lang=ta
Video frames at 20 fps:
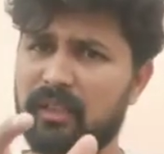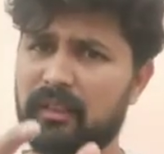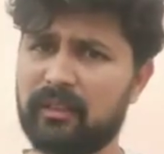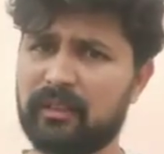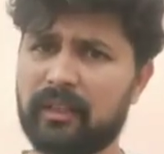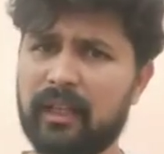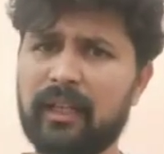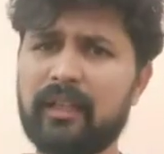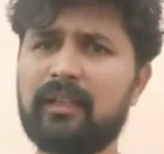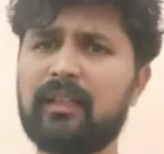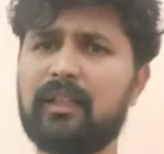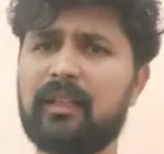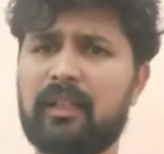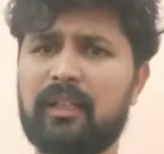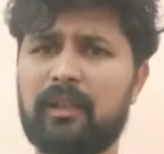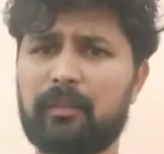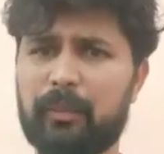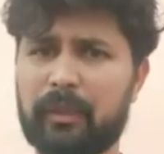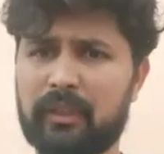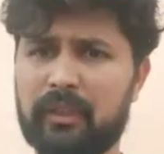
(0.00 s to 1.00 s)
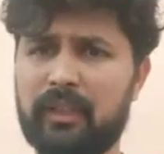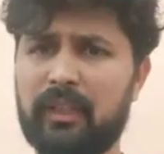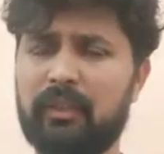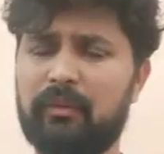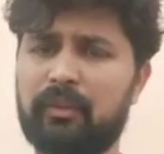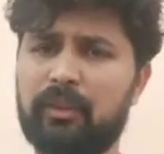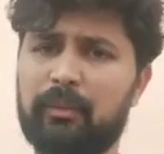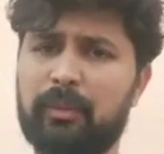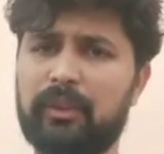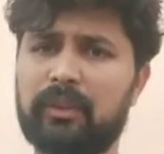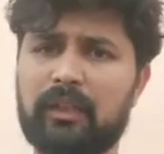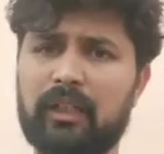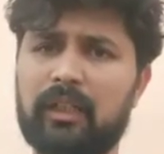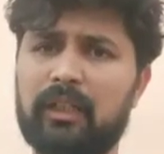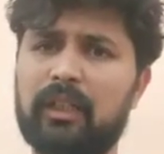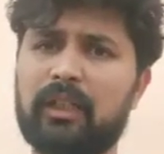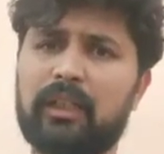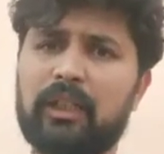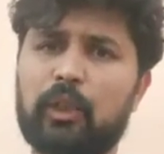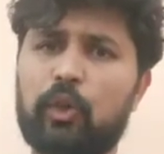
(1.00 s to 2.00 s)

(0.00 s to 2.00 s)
ஸ்டேட்டில் நடந்த பிரச்சனையை வந்து பேசுகிறாங்க அந்த